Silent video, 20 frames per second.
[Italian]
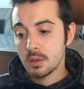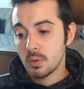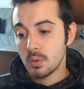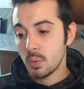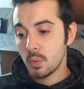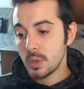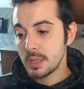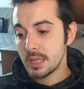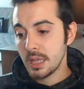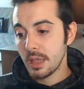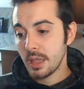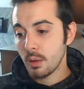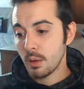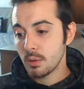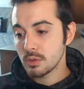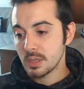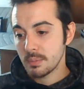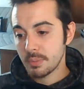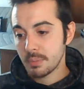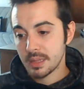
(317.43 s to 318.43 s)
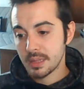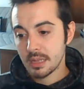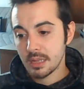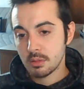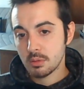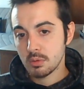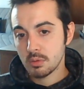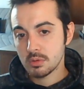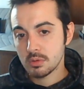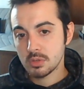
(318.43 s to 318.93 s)
Quindi io l'ho sempre
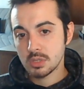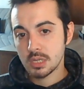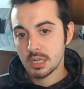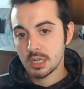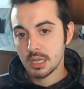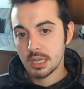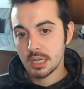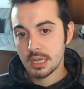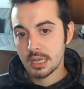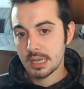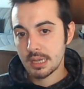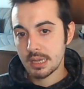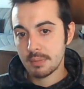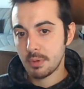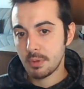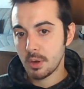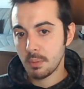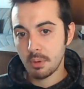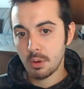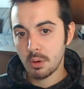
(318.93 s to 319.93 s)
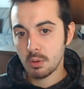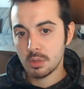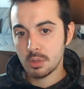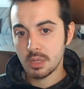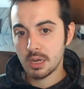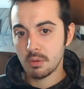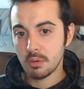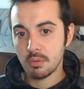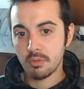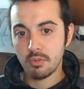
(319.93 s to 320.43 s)
detto, se prima o poi lo
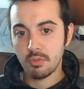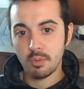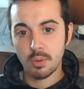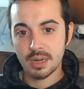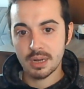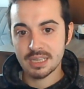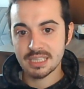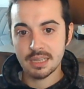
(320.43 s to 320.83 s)
tirano fuori,